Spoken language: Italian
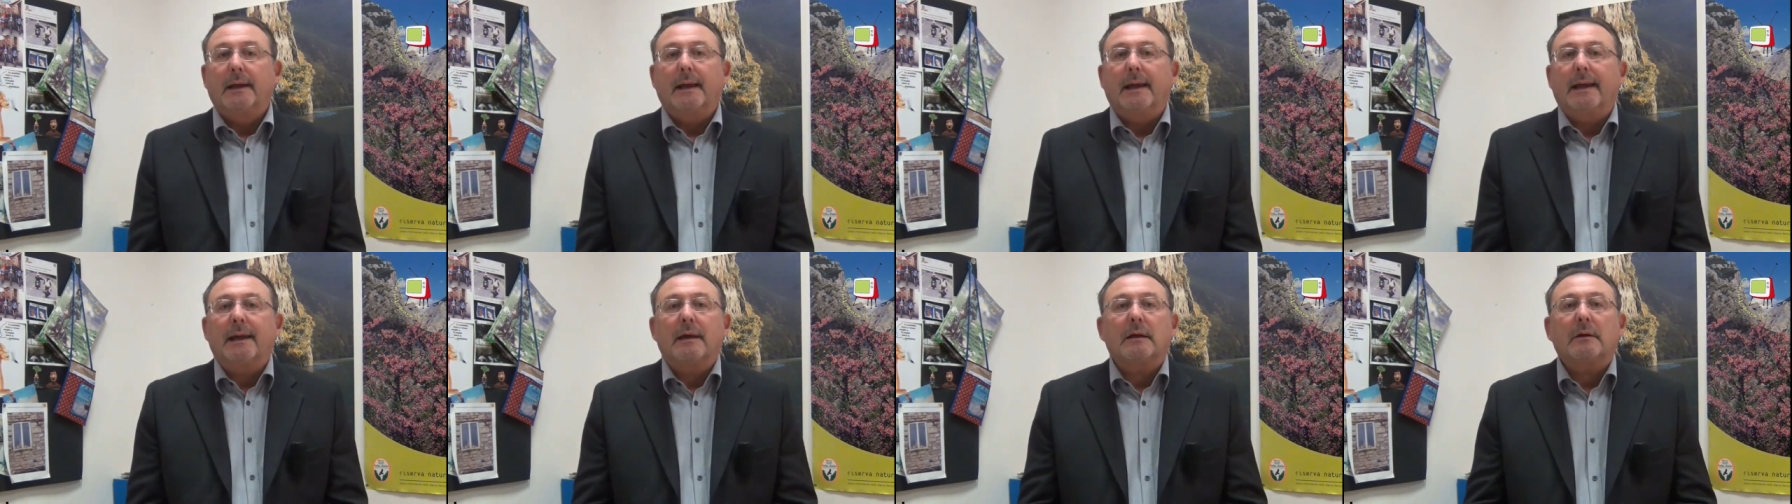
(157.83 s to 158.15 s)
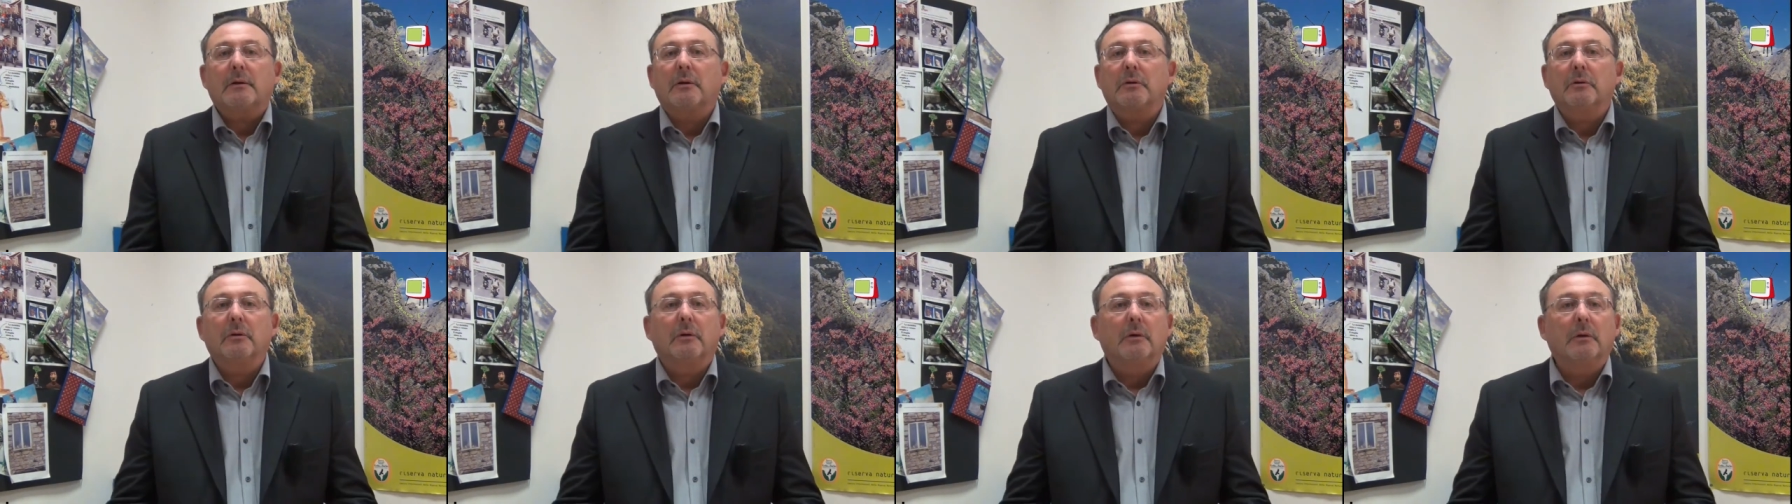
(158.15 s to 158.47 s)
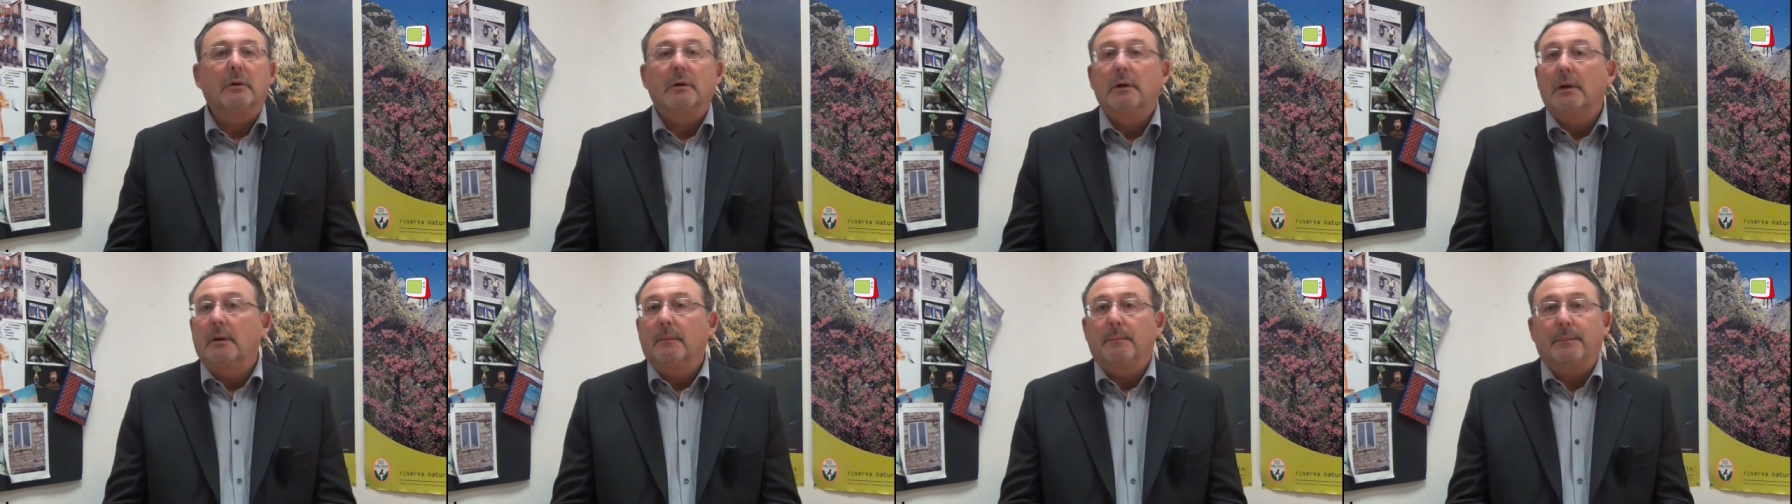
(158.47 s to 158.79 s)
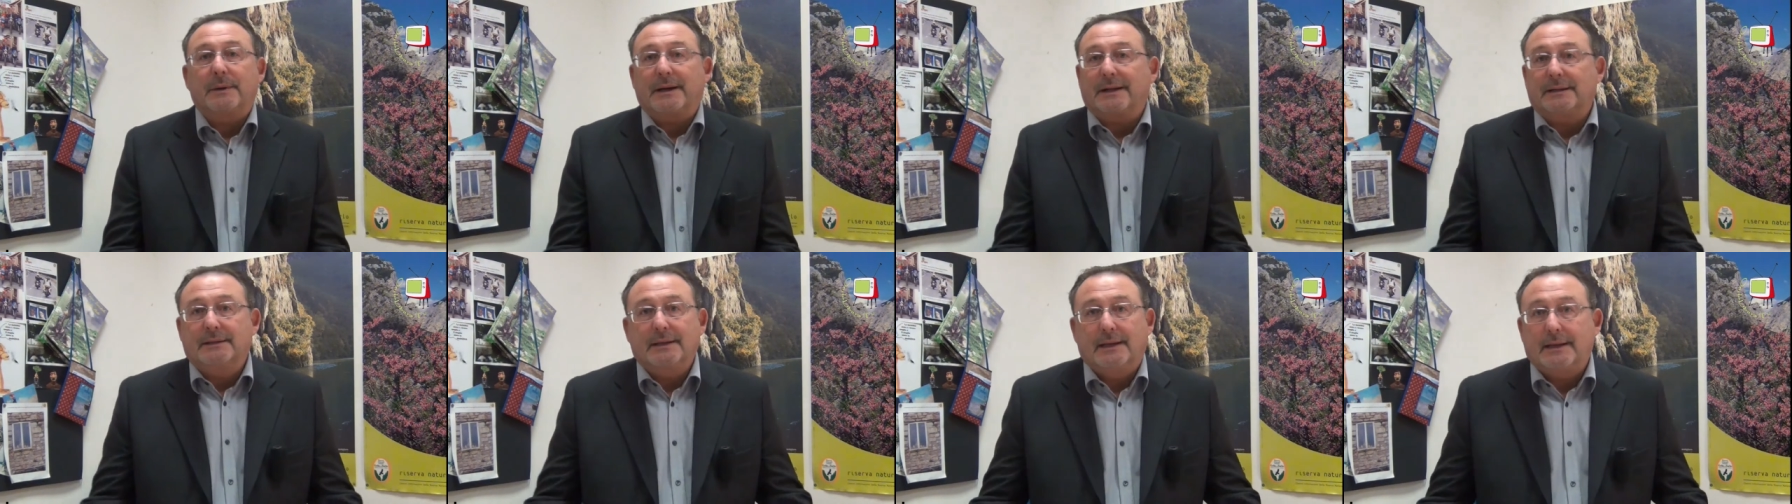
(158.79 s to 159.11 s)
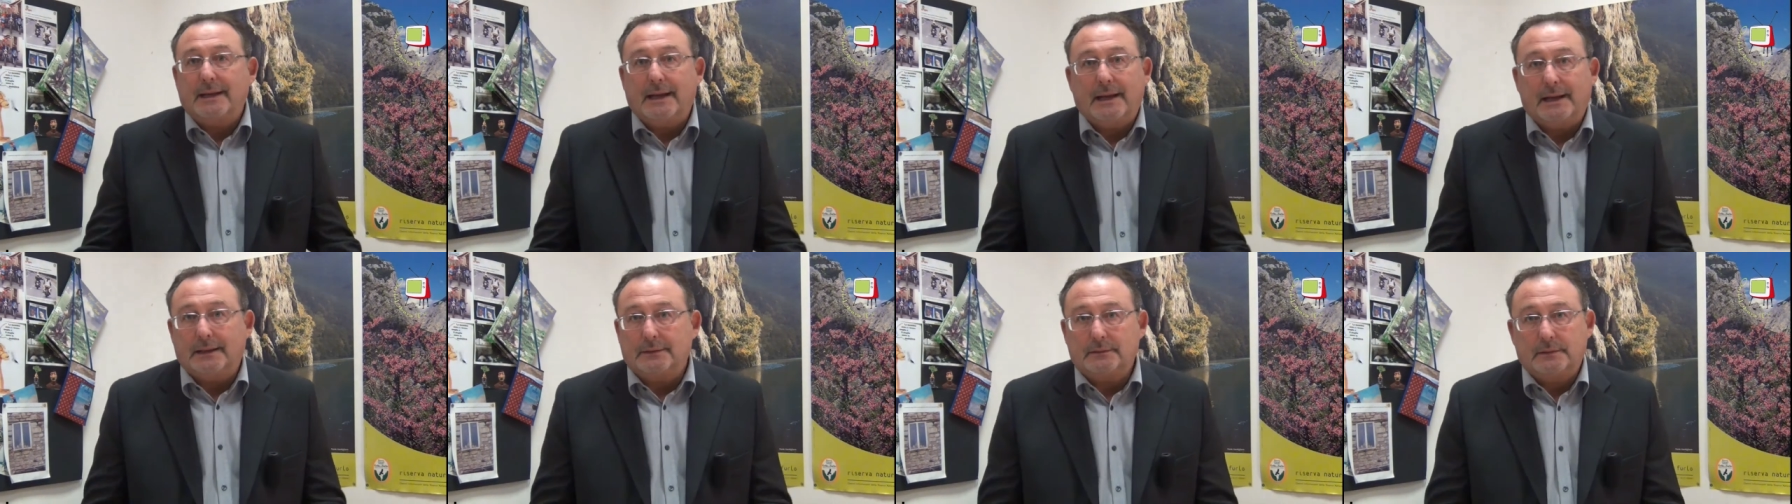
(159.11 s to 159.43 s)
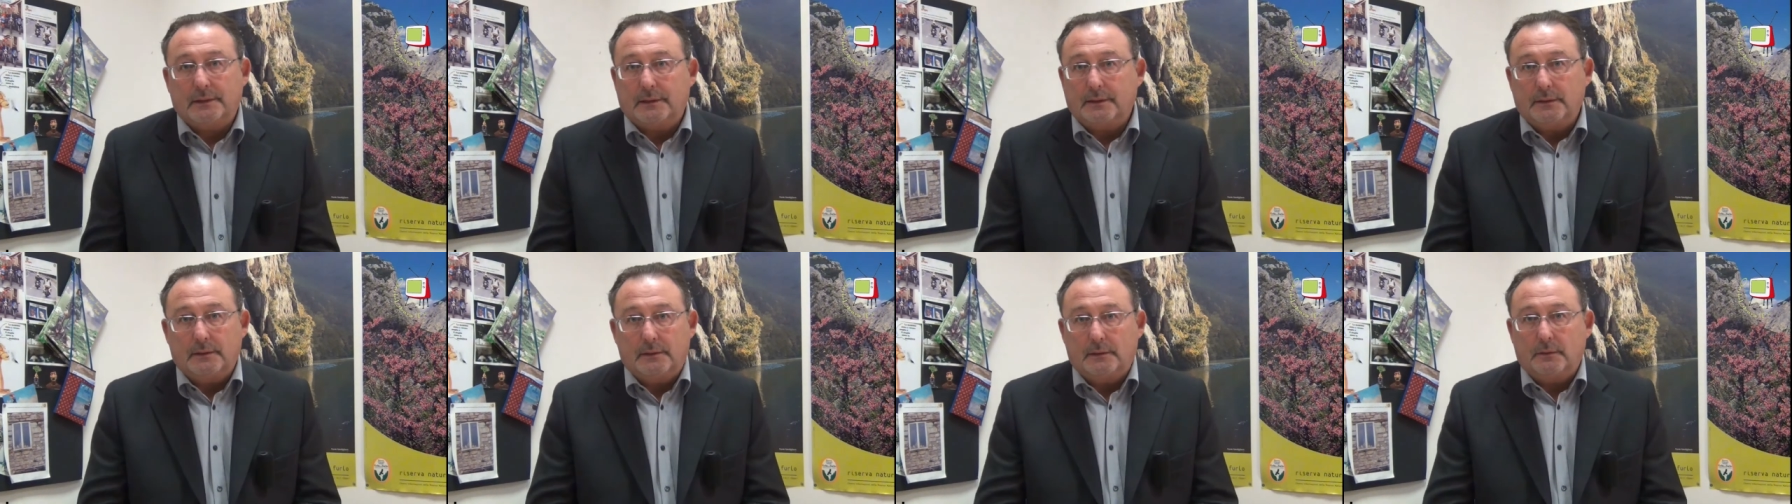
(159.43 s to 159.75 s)
erano
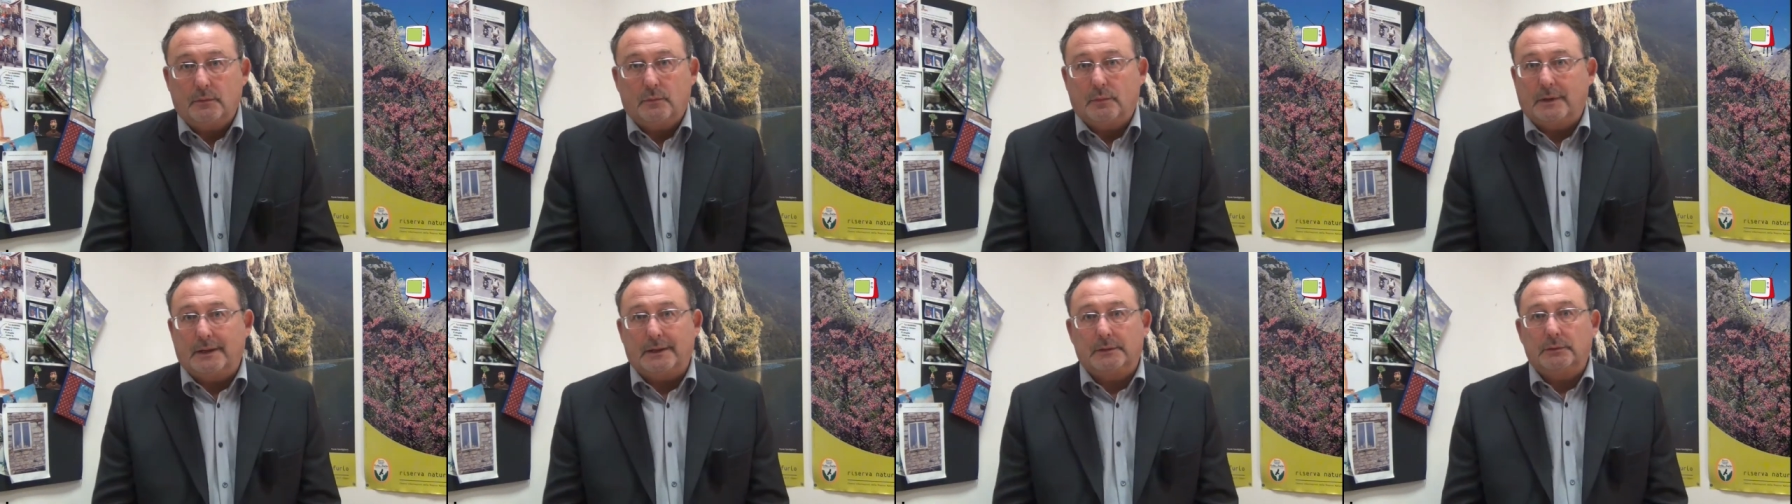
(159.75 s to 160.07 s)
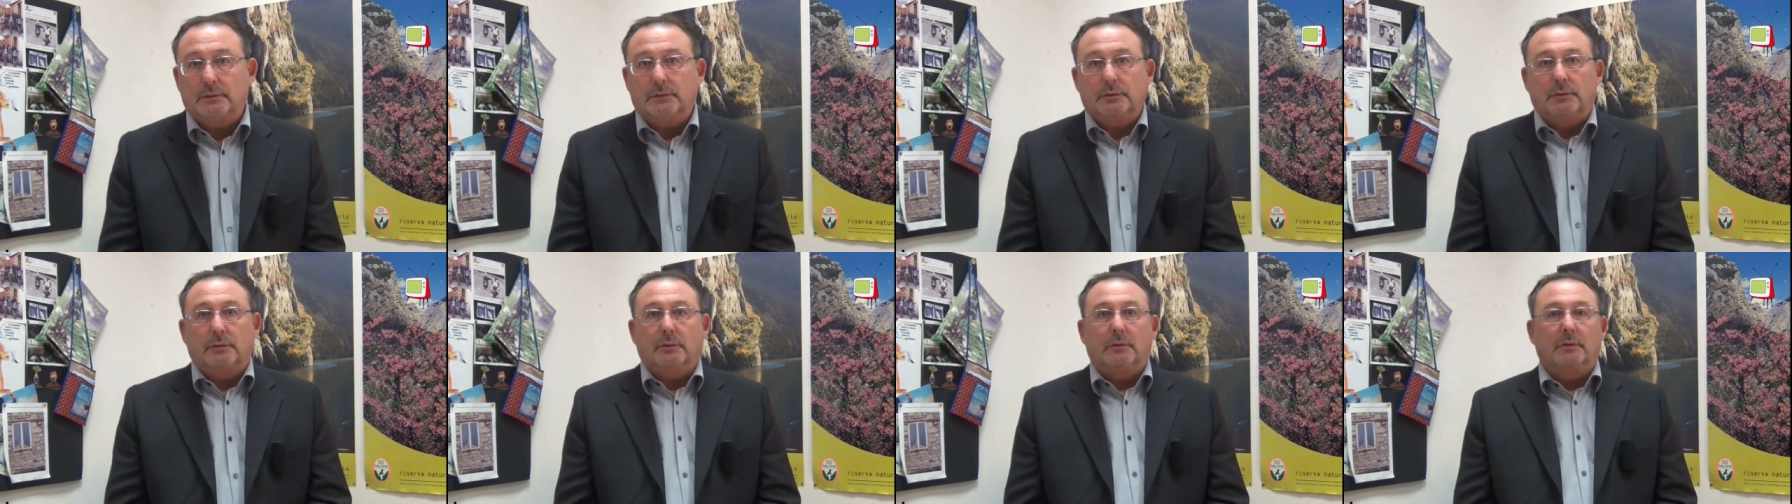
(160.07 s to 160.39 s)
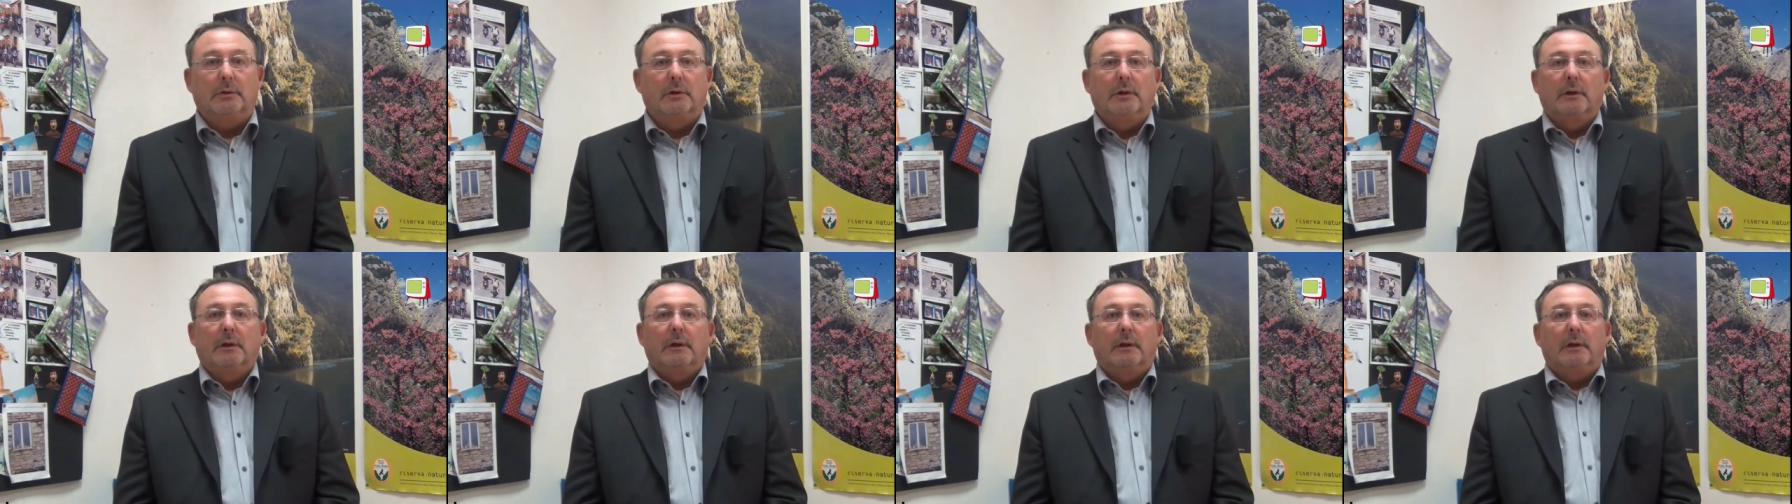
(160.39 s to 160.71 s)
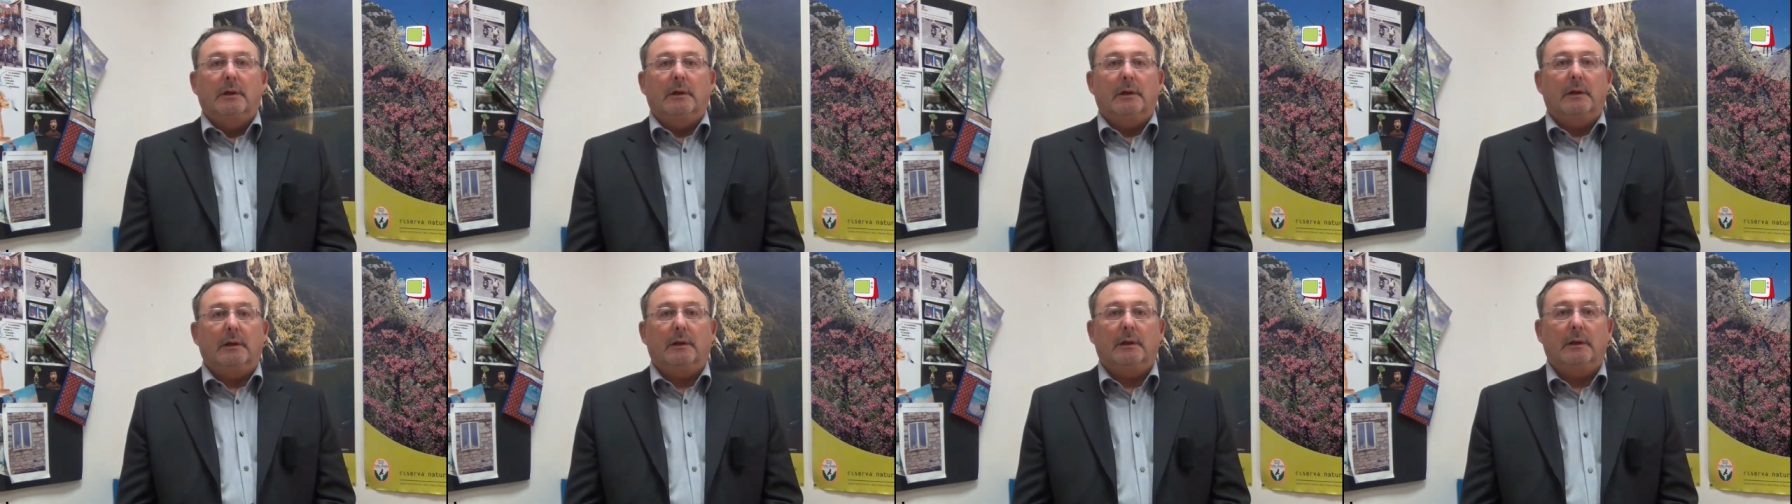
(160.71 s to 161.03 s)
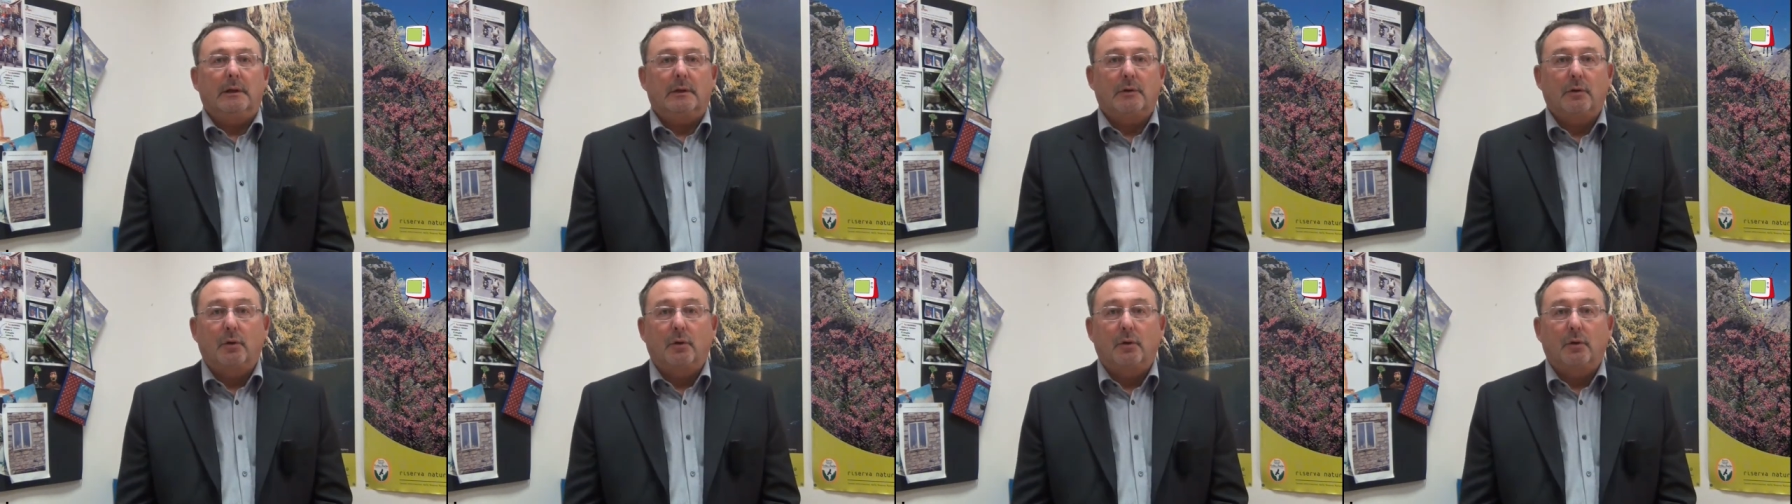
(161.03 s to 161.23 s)
praticate in quanto eh,